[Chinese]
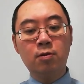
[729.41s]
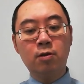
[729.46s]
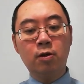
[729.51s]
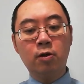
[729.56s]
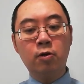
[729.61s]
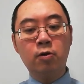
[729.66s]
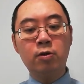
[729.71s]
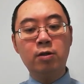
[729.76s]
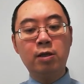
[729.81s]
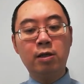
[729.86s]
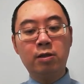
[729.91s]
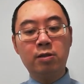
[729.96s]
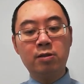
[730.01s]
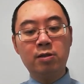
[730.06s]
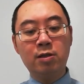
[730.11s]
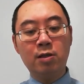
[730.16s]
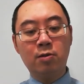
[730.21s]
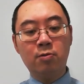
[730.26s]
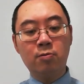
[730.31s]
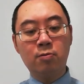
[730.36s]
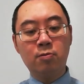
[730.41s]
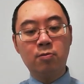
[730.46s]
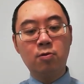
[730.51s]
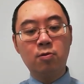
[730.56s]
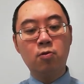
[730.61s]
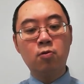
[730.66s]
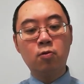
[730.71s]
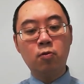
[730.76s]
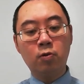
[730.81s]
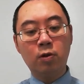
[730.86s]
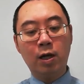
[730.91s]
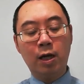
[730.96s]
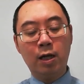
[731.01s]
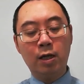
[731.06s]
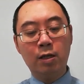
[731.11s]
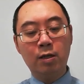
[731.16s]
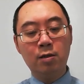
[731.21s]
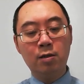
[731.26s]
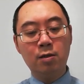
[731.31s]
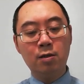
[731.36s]
而忍受苦
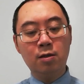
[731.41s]
难，